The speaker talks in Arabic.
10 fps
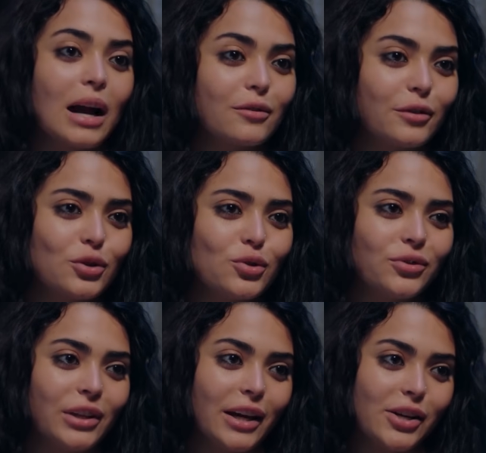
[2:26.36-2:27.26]
عارفة أنا
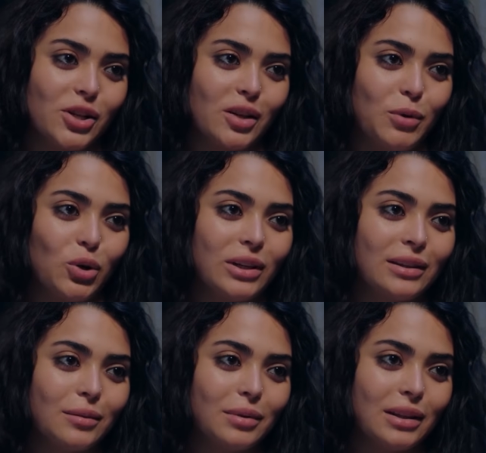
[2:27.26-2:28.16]
شفت إيه عشان بقعد
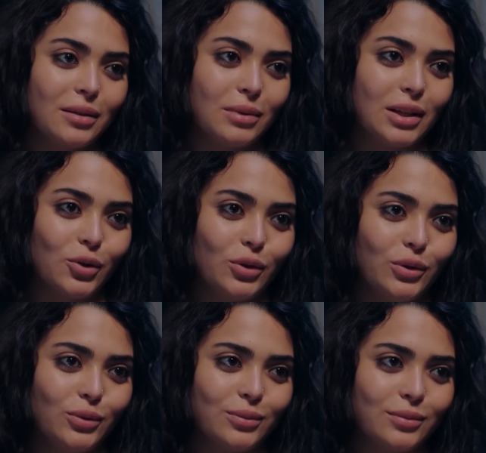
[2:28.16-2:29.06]
أندب الندب ده
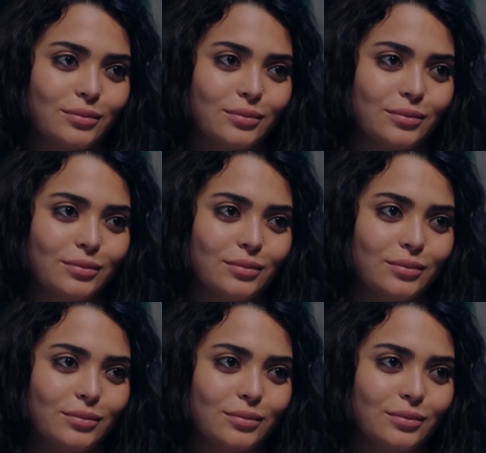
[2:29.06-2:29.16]
كله؟